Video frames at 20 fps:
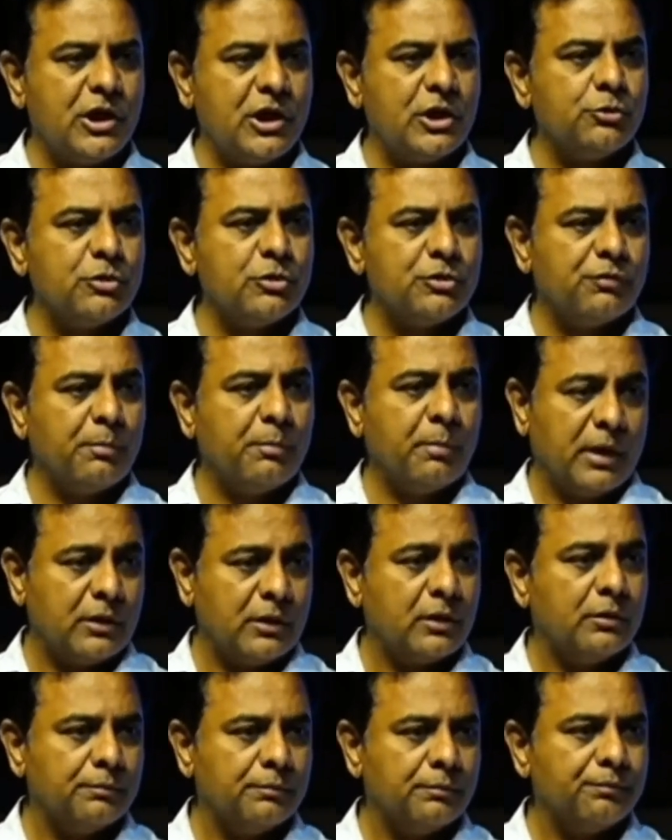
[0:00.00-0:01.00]
ద చేంజ్ వాజ్ ఫర్
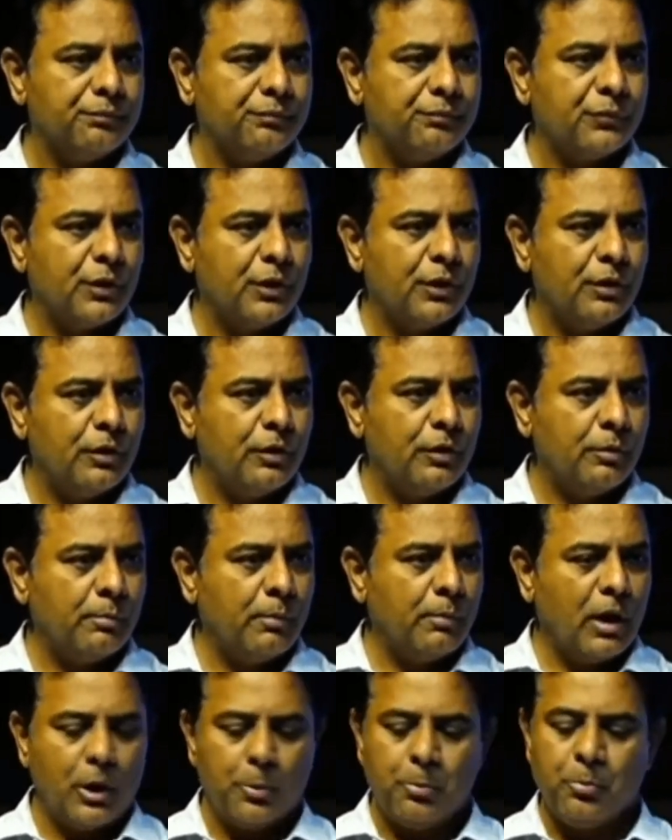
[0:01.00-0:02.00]
బెటర్
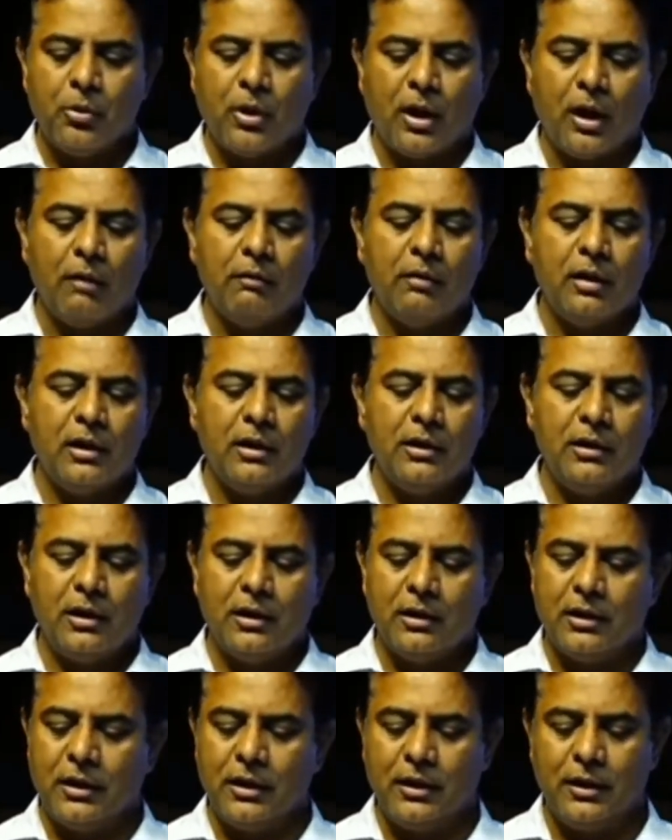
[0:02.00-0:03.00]
మార్పు కావాలి
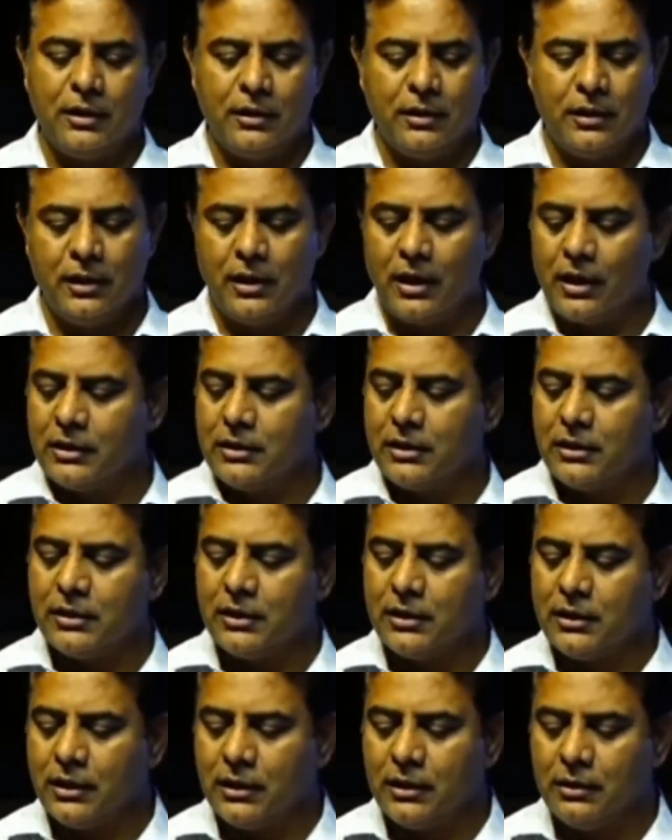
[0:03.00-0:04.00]
అంటే నేను అనేది
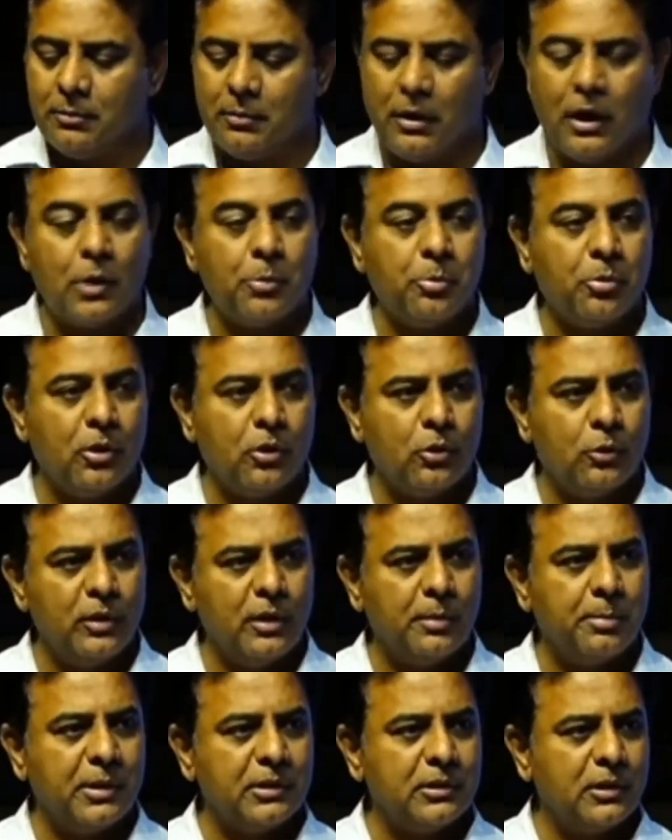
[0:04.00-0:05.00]
ఏంటంటే మార్పు
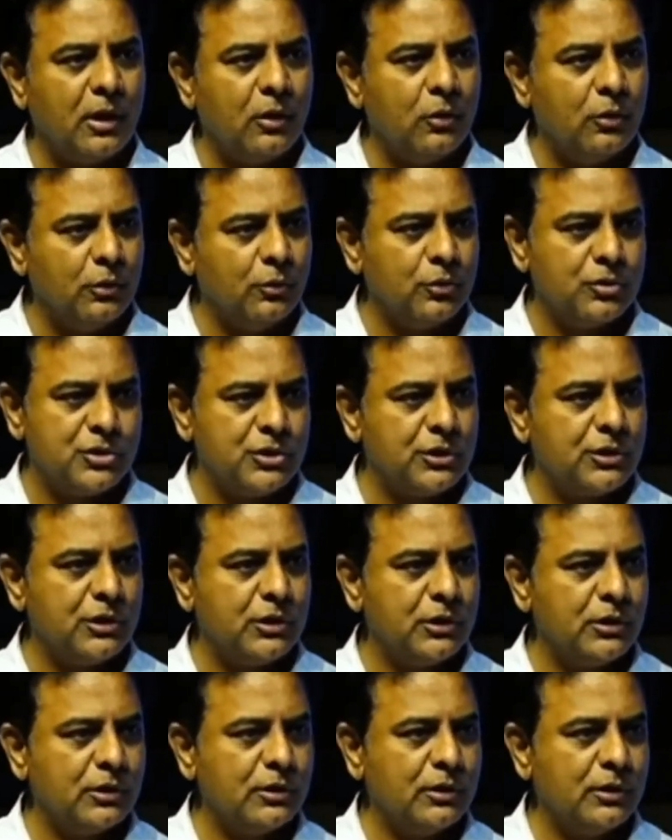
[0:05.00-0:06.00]
రెండు వేల పద్నాలుగులోనే
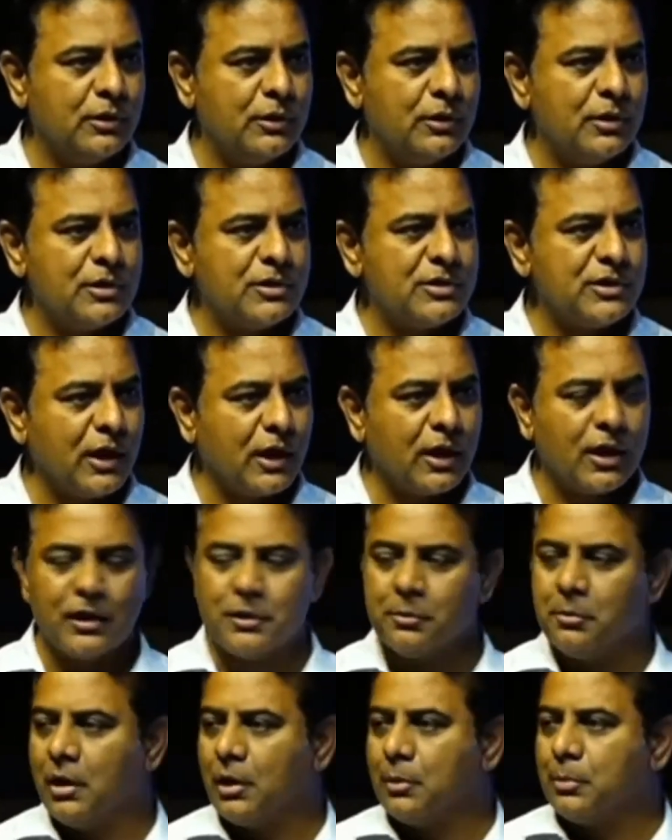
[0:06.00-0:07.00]
వచ్చింది
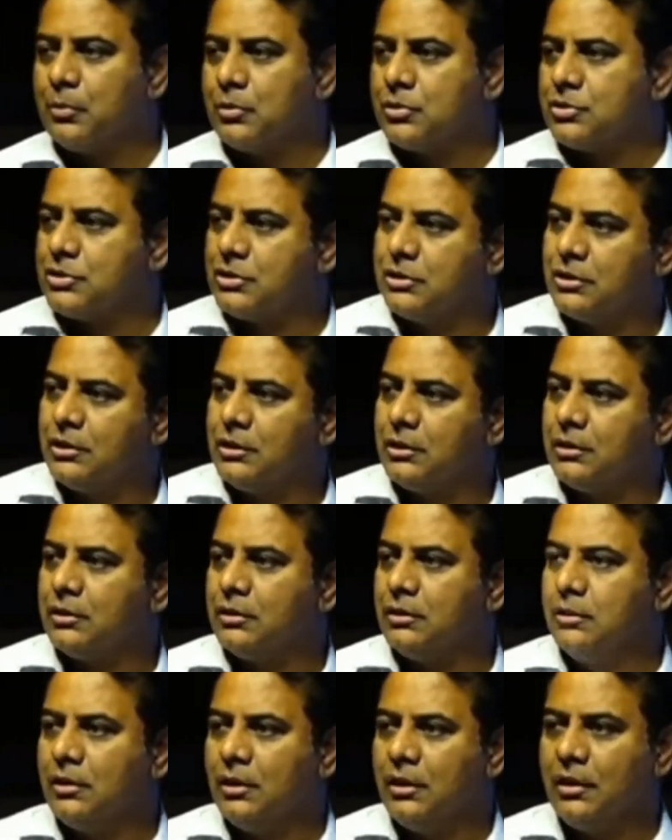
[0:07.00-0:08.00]
చక్కటి మార్పు వచ్చింది
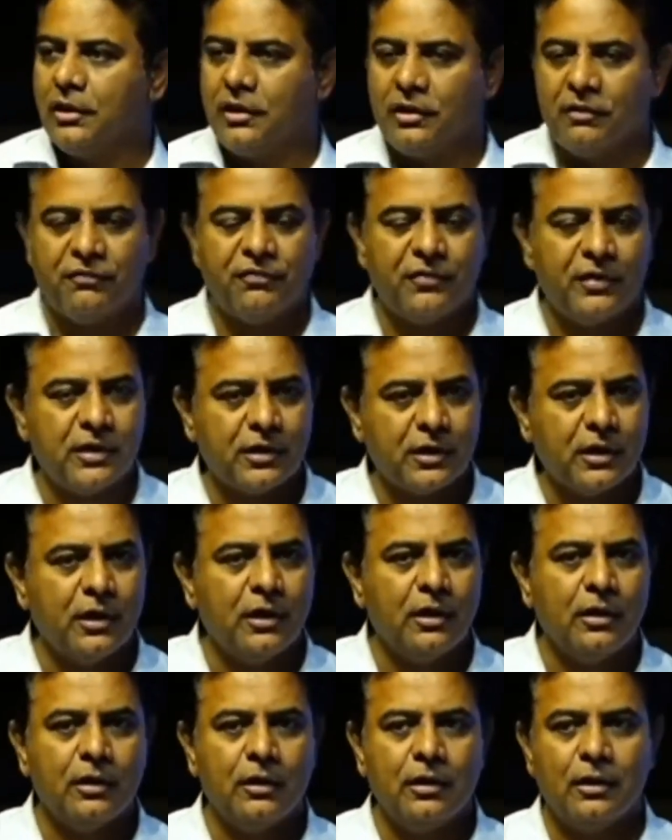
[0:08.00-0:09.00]

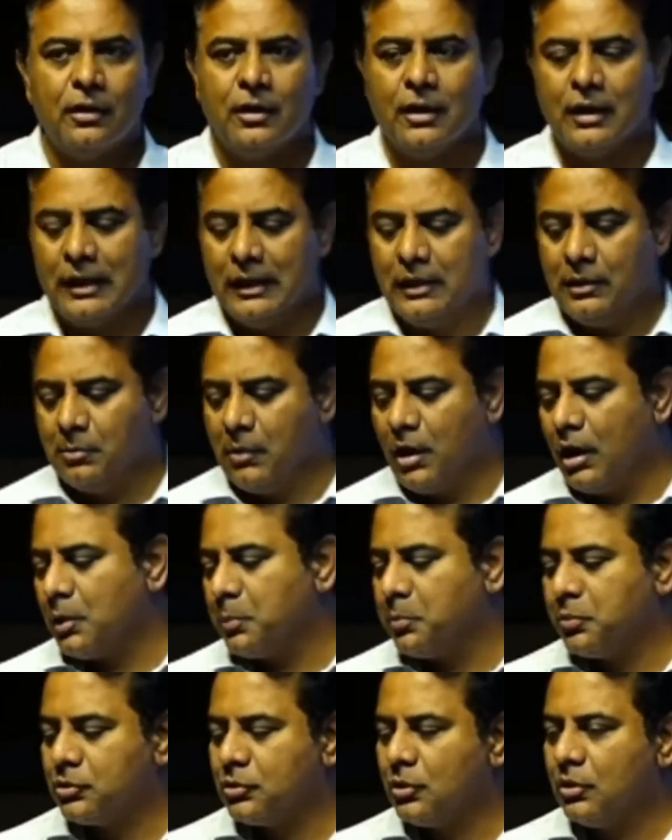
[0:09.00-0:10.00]
డెఫినెట్గా ఈ
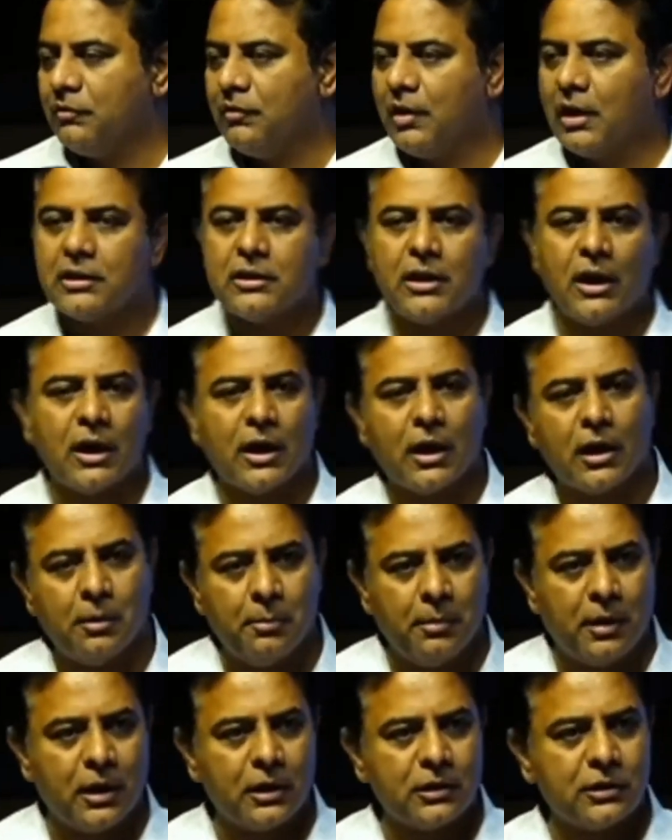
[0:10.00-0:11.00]
మార్పుతో ఇవాళ
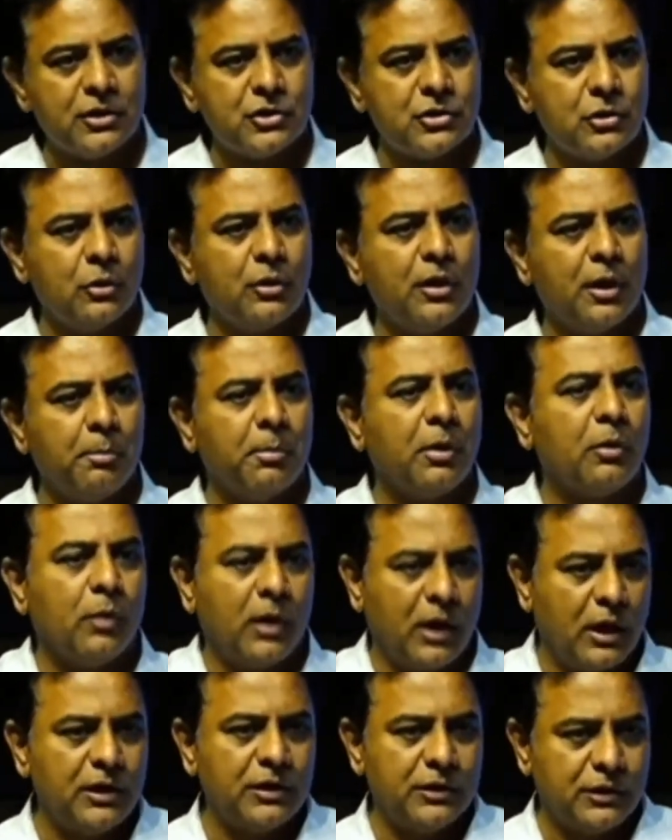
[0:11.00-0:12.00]
తెలంగాణ భారతదేశంలో
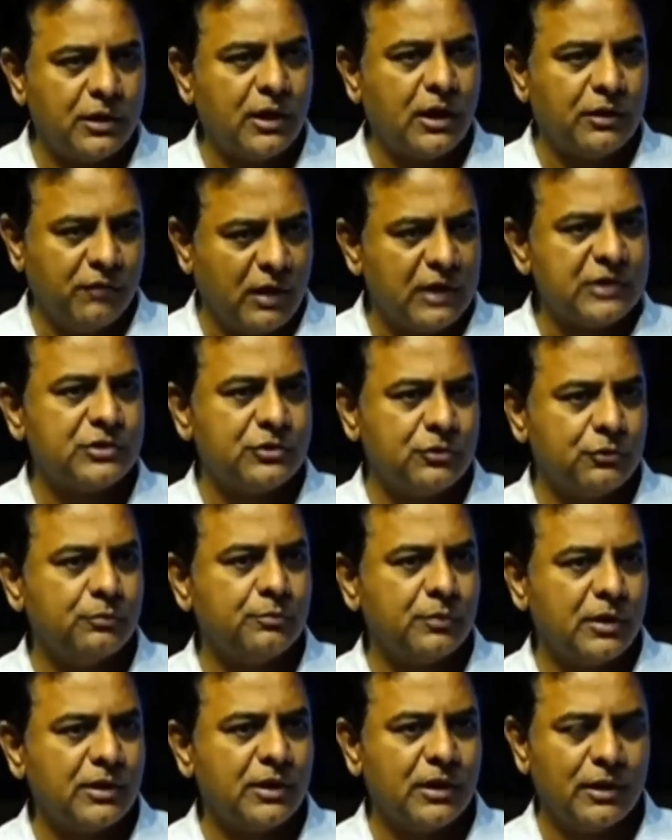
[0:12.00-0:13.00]
నెంబర్ వన్ అయింది అది
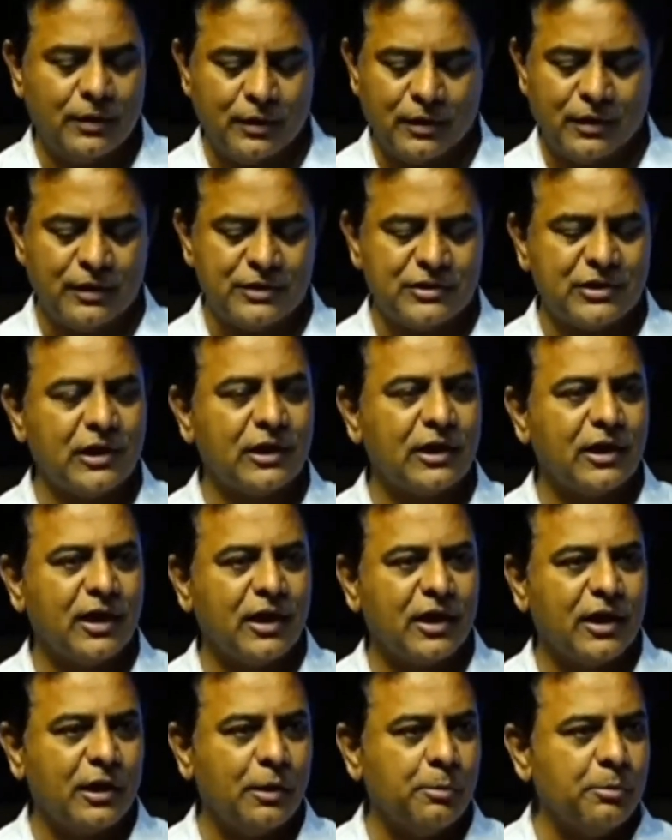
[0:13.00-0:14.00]
వాస్తవం అది క్రిస్టల్
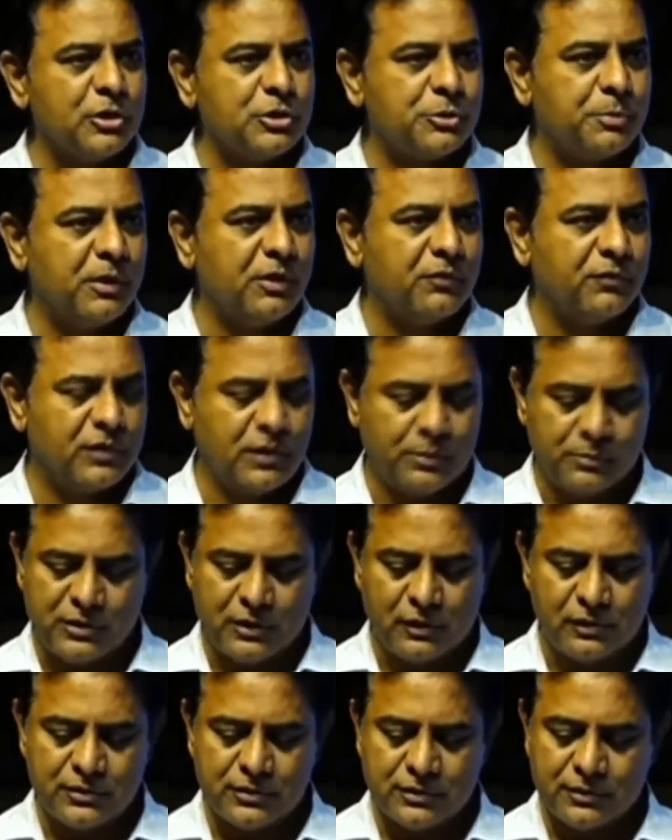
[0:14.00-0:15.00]
క్లియర్గా నెంబర్ స్పీక్ ఫర్
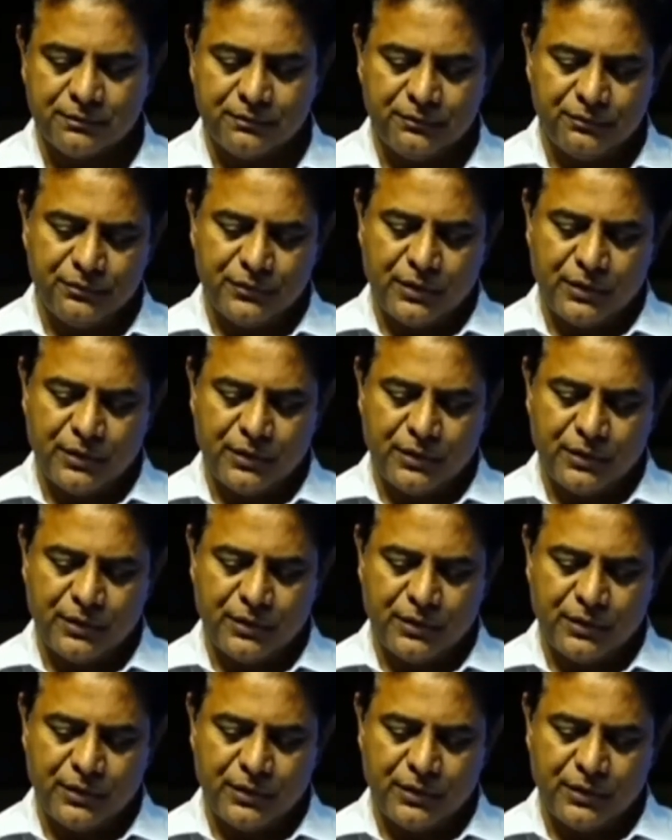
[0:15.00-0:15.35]
సెల్స్